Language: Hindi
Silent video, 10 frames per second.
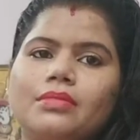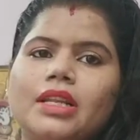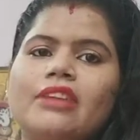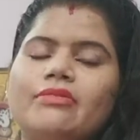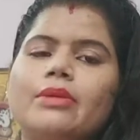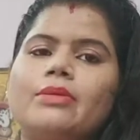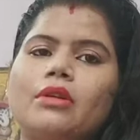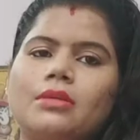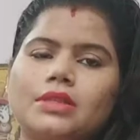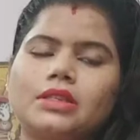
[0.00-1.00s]
लाइफ में भी
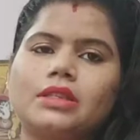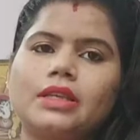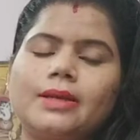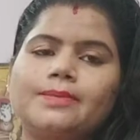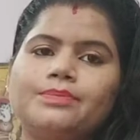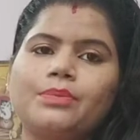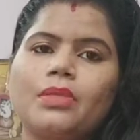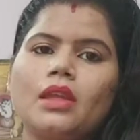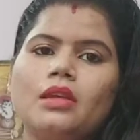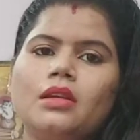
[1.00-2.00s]
प्रॉब्लम आ सकती है
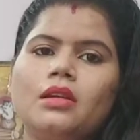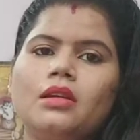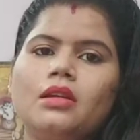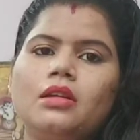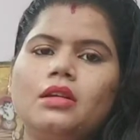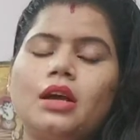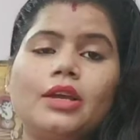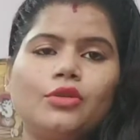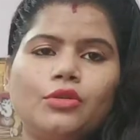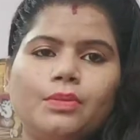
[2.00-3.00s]

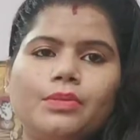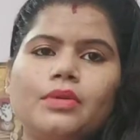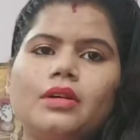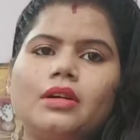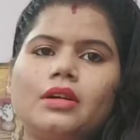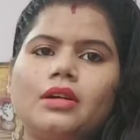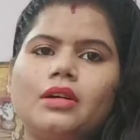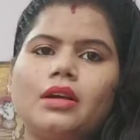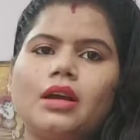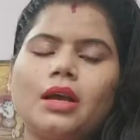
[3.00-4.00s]
आई होप
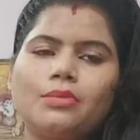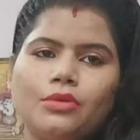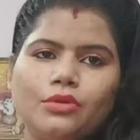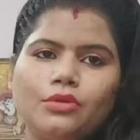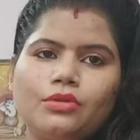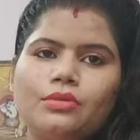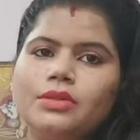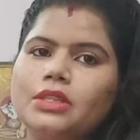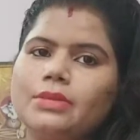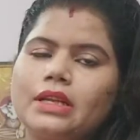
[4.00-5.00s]
आपको
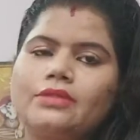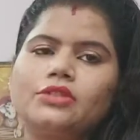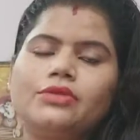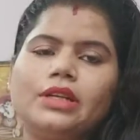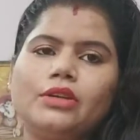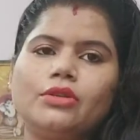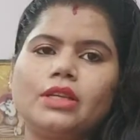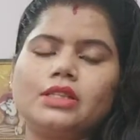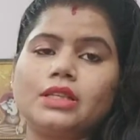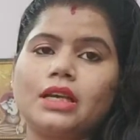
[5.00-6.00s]
ये मेरा ये वीडियो
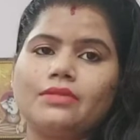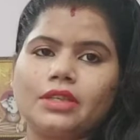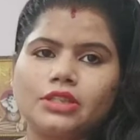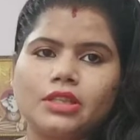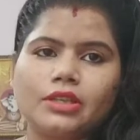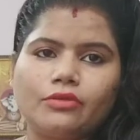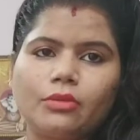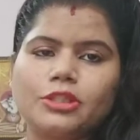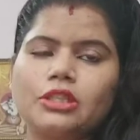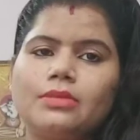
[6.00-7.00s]
है इससे काफ़ी अच्छी
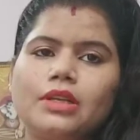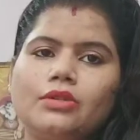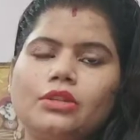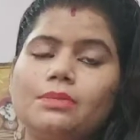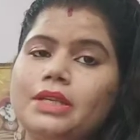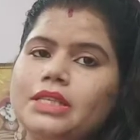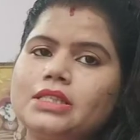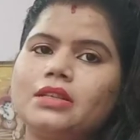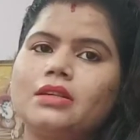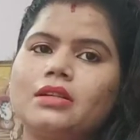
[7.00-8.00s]
इन्फॉर्मेशन मिली होगी तो
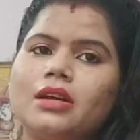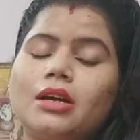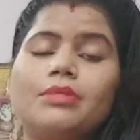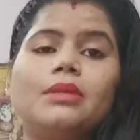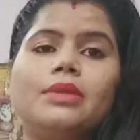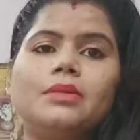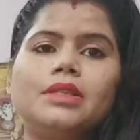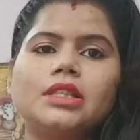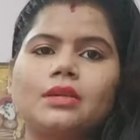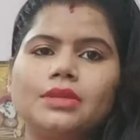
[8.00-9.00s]
प्लीज़ अपने
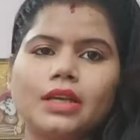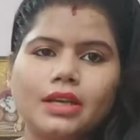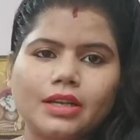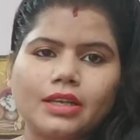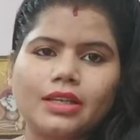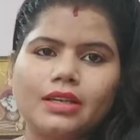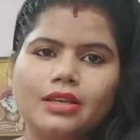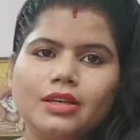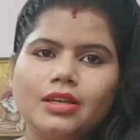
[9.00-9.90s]
बेबीज़ का ध्यान रखिए